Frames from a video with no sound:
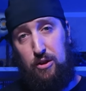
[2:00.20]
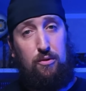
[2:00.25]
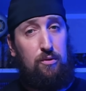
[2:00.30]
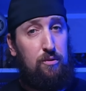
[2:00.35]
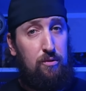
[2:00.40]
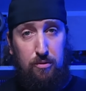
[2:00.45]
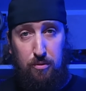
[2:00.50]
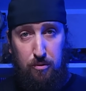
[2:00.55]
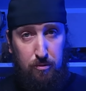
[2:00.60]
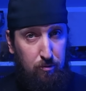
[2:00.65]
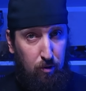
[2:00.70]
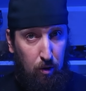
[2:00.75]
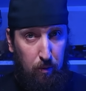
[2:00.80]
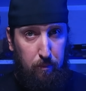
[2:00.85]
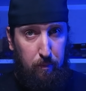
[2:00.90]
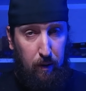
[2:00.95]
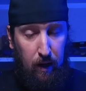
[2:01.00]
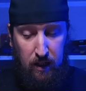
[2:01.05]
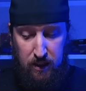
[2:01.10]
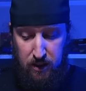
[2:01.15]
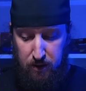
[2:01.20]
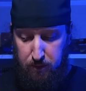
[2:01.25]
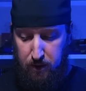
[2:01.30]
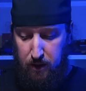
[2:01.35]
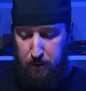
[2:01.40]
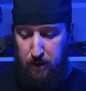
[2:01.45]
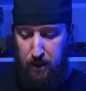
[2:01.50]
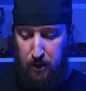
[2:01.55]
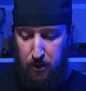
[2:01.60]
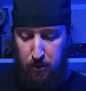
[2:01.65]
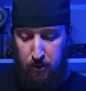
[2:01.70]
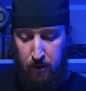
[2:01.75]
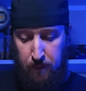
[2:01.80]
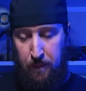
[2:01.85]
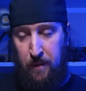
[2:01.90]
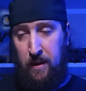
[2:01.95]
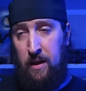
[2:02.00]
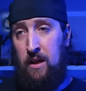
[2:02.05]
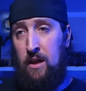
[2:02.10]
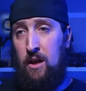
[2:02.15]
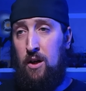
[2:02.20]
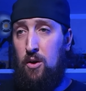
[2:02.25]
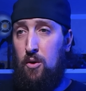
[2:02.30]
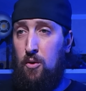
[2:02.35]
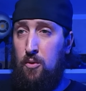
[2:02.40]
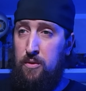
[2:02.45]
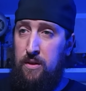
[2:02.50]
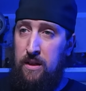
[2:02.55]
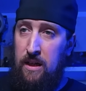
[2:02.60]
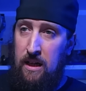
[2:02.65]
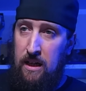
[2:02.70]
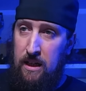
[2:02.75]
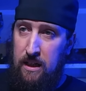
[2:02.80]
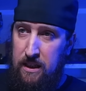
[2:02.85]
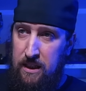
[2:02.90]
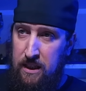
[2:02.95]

des trucs comme par exemple des micros. On a